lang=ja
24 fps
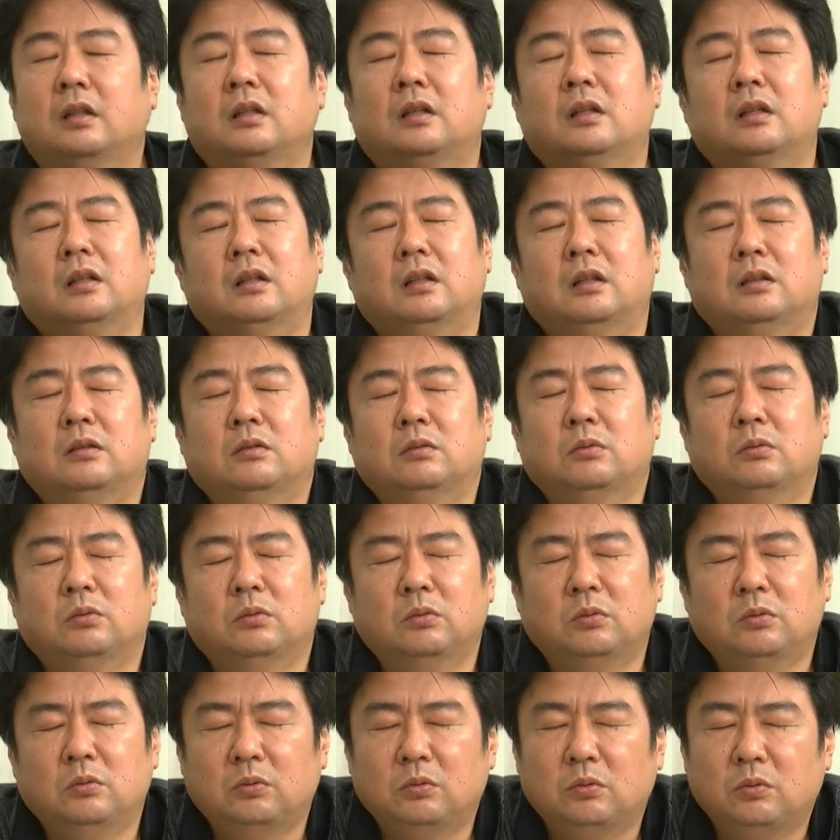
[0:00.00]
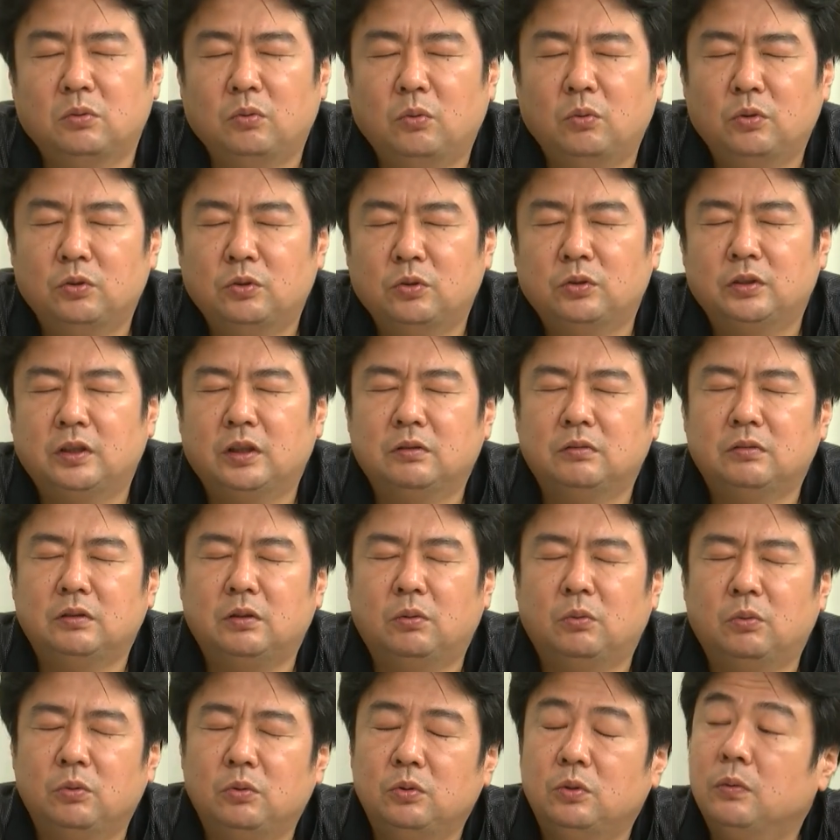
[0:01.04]
ね、あのこの咀嚼って
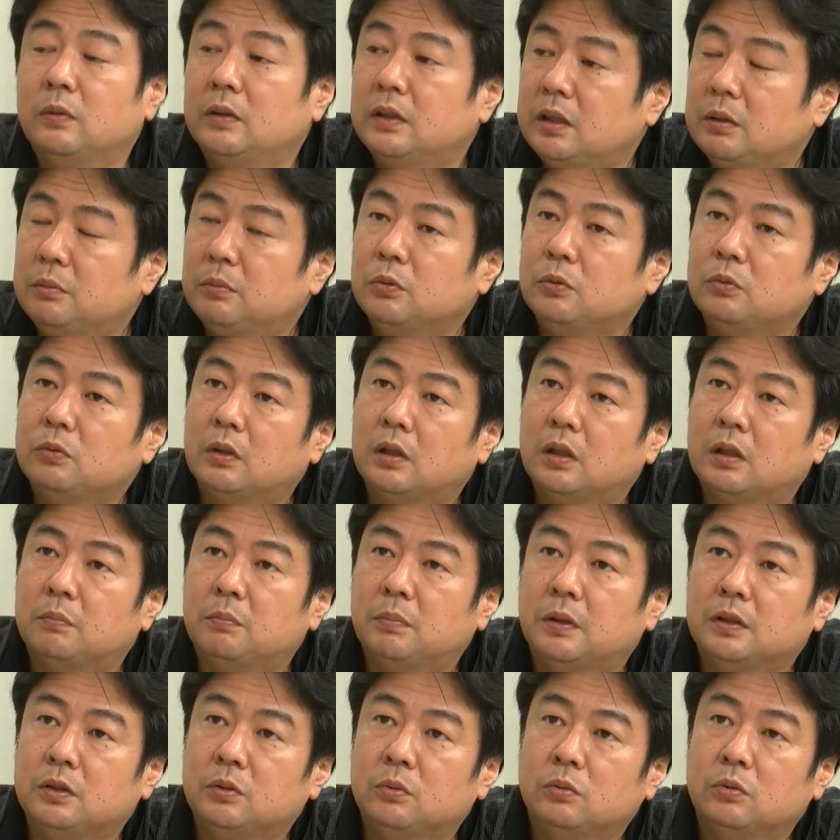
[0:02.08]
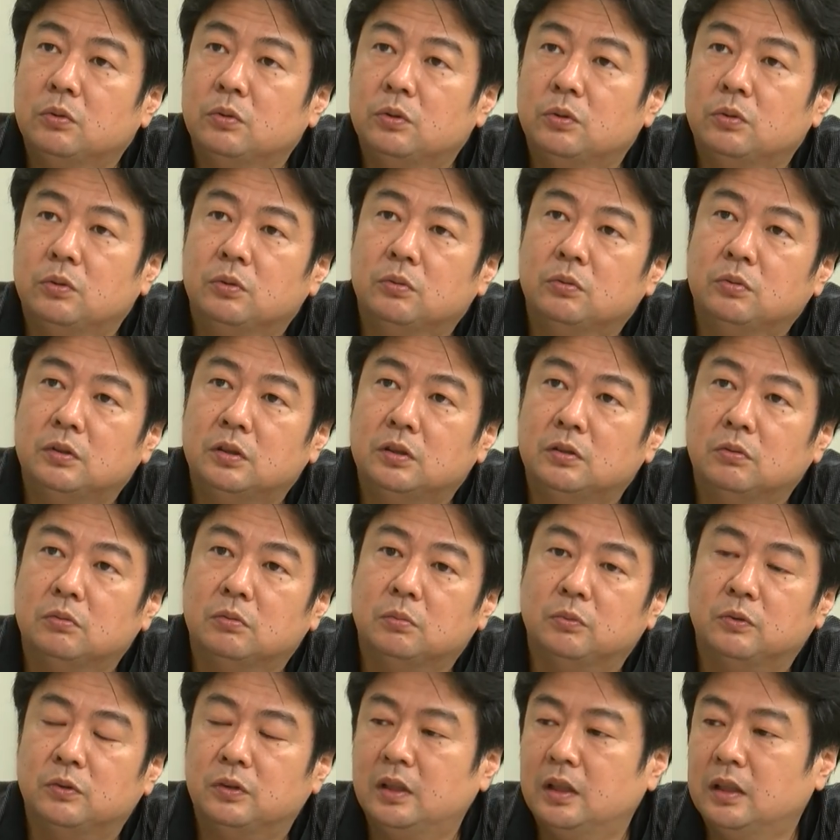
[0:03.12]
本当はね僕はやっぱり日本の教育にすご
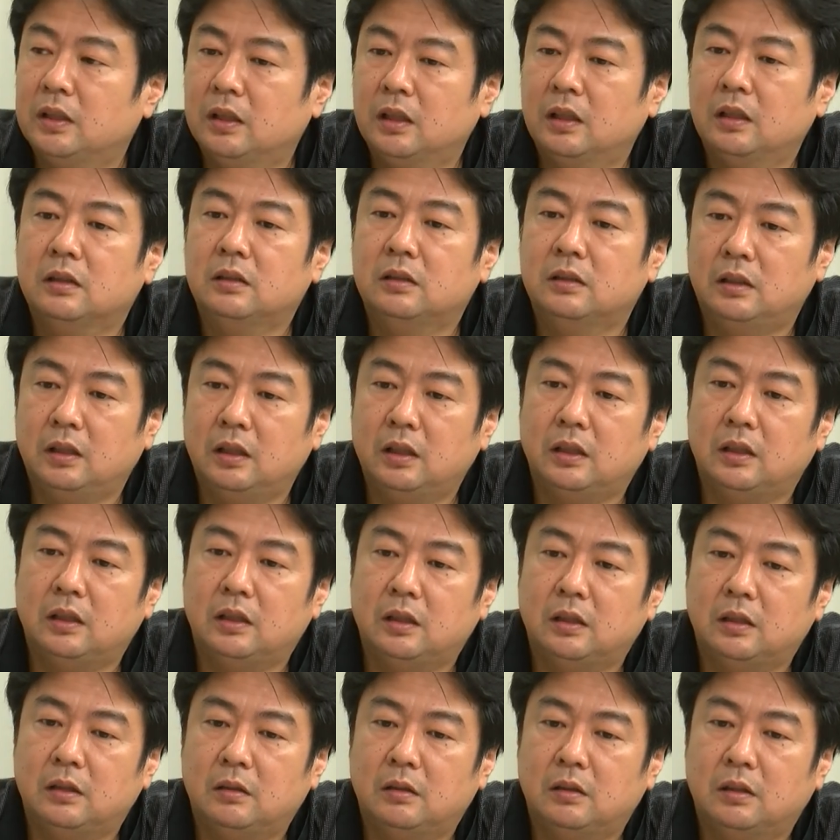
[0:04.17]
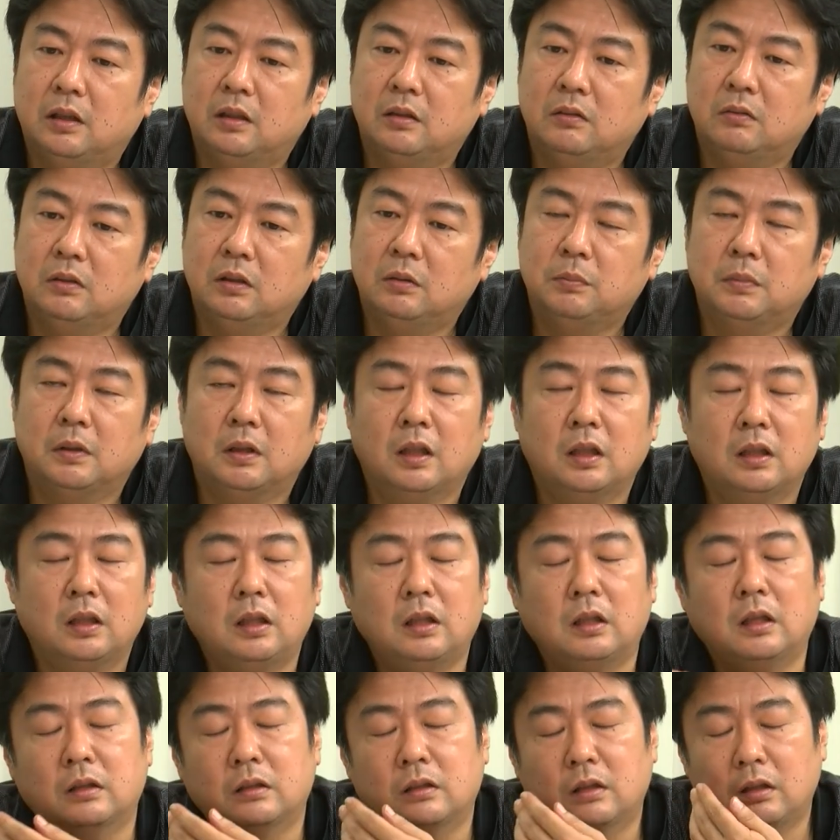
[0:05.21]
く問題があって、うん、あの
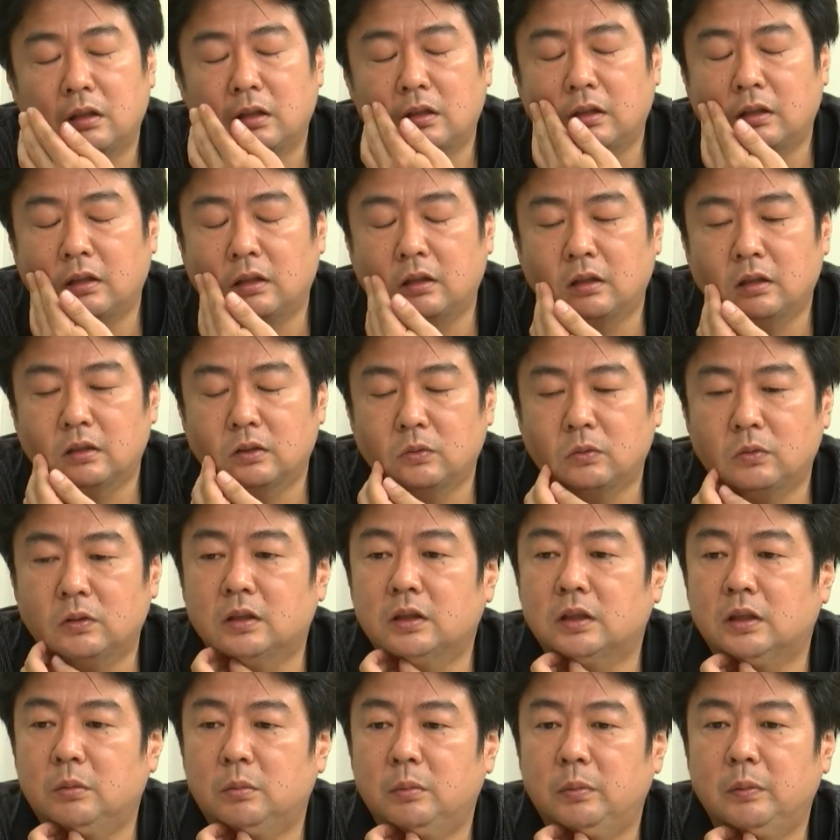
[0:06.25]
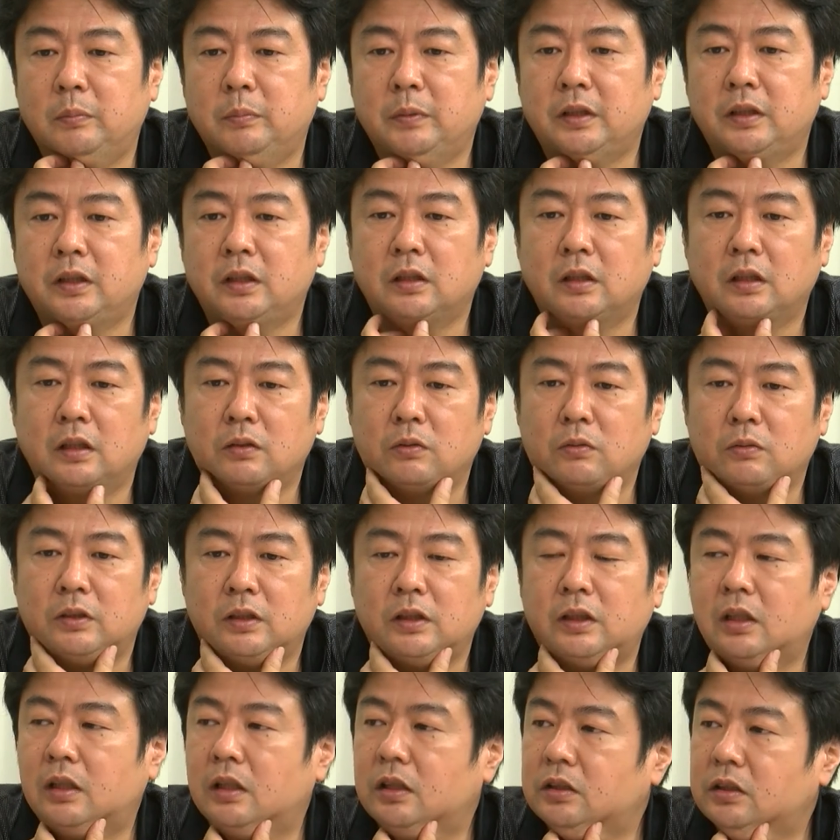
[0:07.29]
カナダカナダなんかそうですけど、メディアの
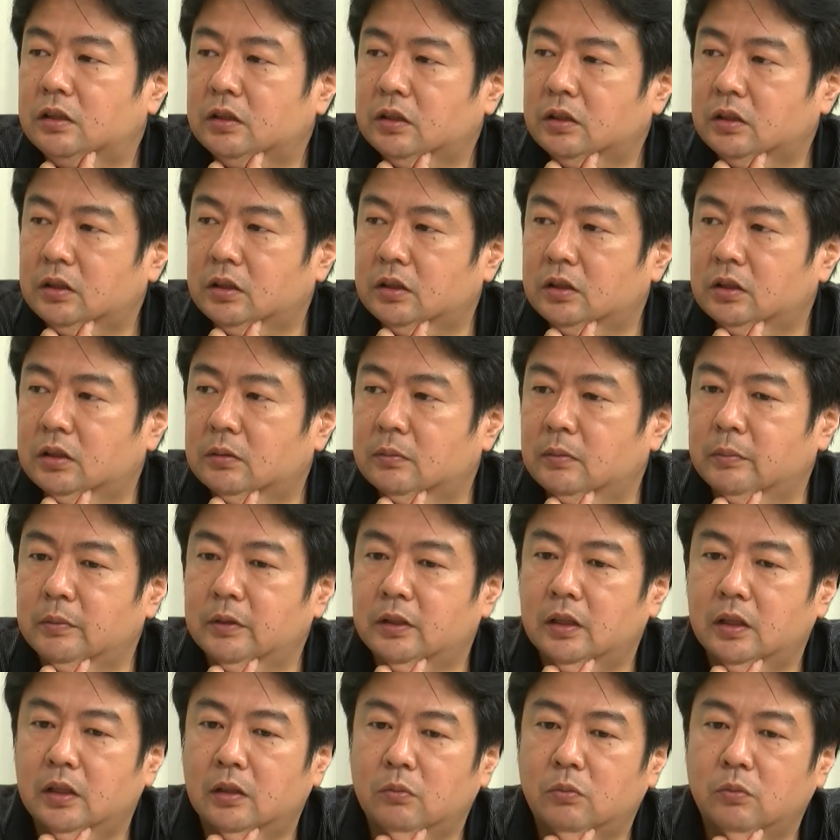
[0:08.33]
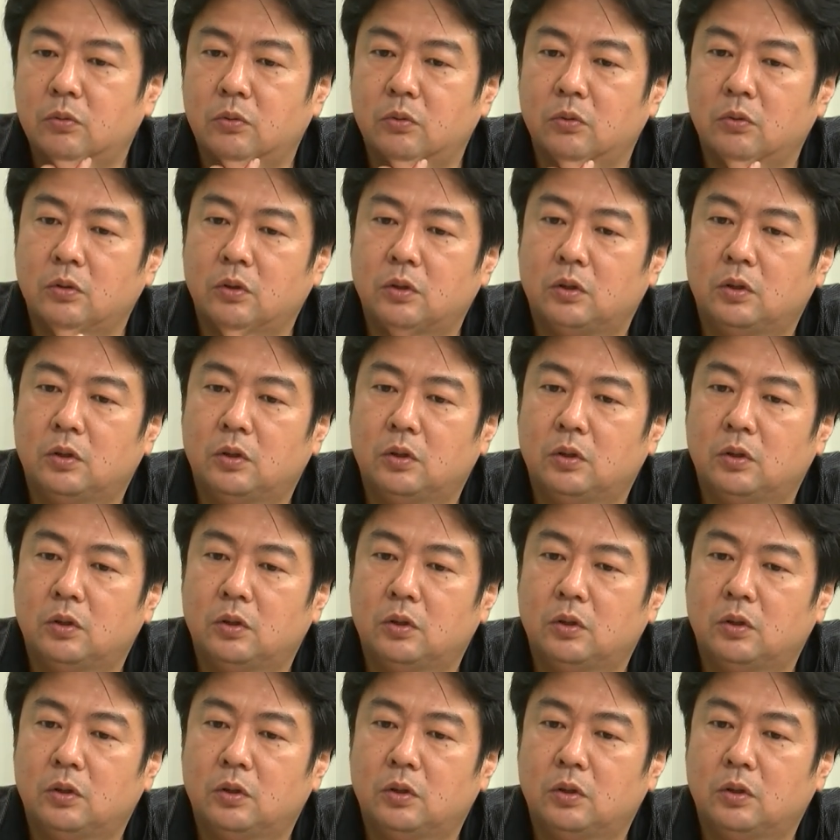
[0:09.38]
リテラシーまメディアを